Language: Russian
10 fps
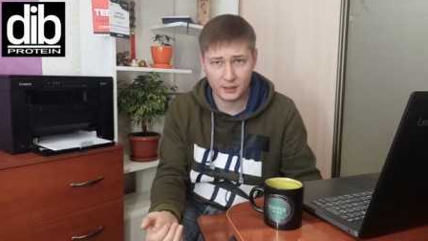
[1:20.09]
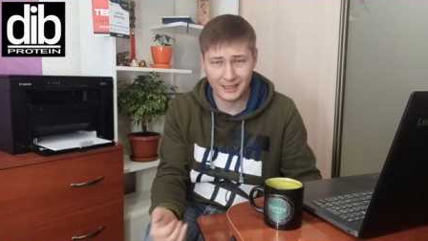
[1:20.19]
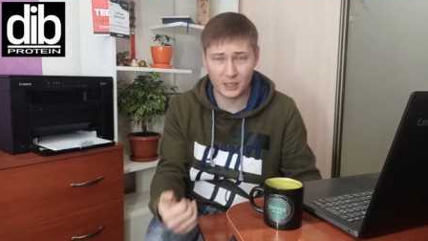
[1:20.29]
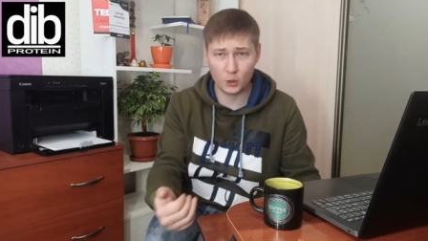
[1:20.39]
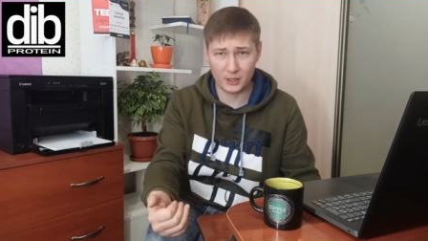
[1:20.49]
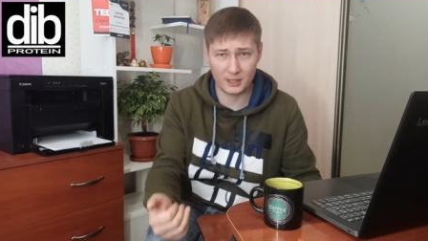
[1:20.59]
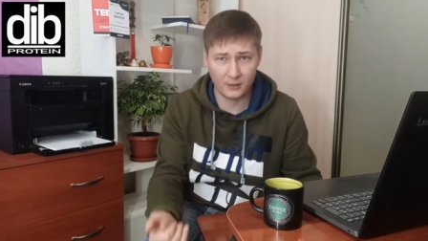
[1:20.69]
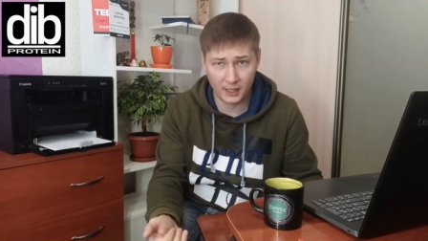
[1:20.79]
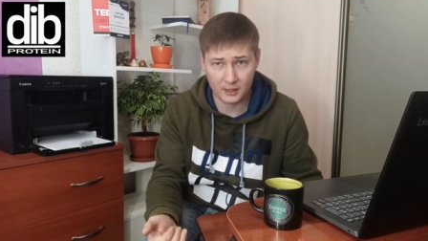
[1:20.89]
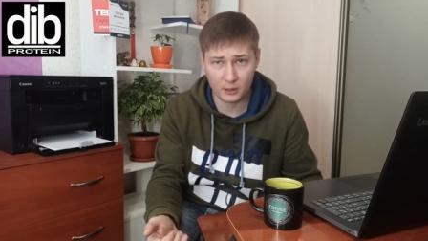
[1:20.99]
как ее
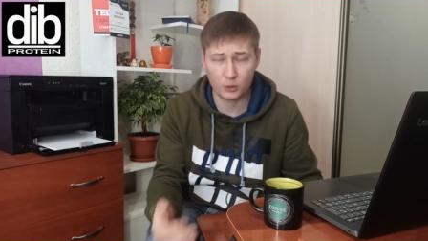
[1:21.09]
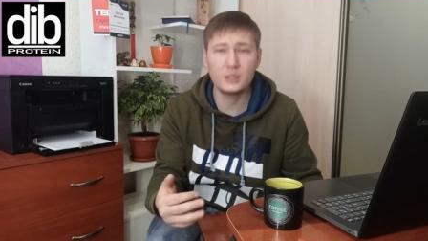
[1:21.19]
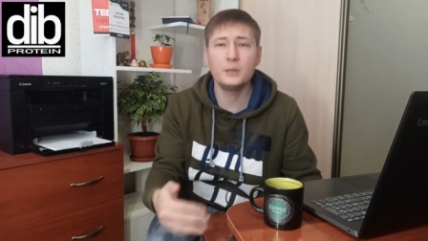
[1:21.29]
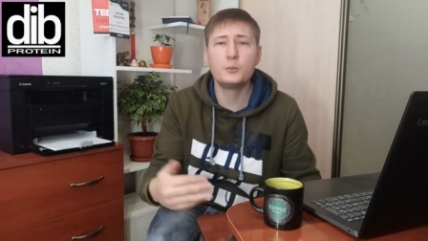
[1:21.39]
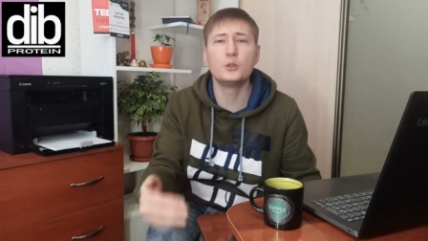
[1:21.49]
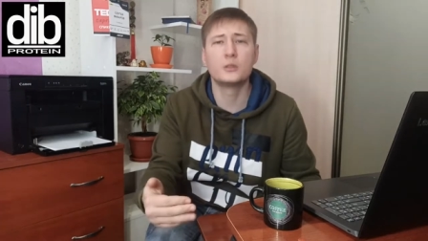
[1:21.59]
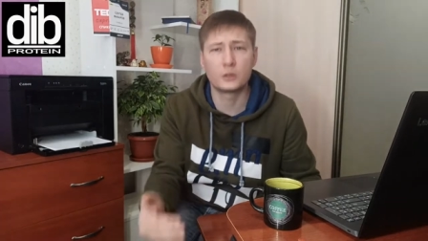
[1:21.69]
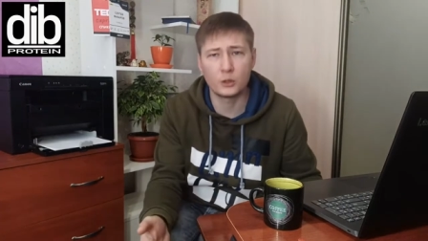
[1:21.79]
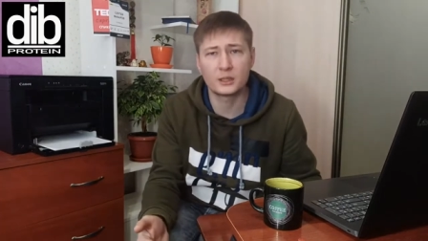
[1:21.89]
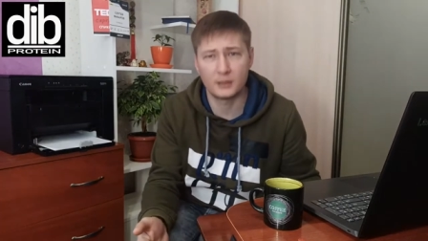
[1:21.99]
основатель, то ты и будешь
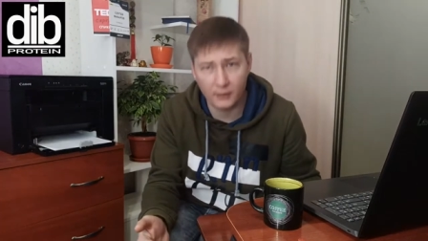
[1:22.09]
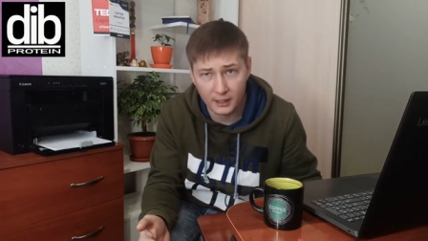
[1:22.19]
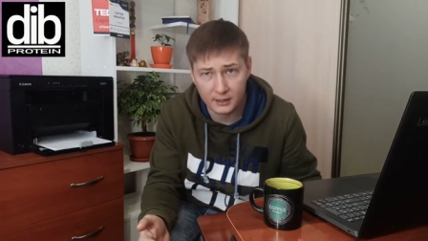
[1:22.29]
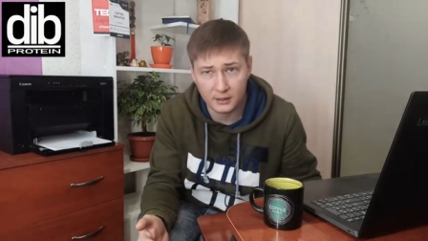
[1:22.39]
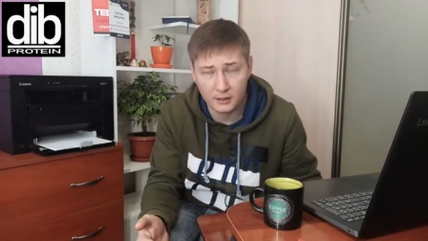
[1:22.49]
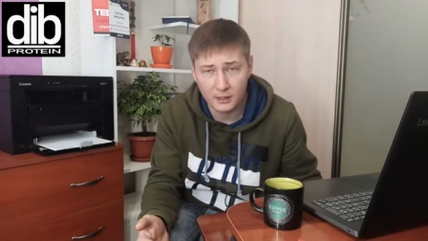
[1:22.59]
ее основатель.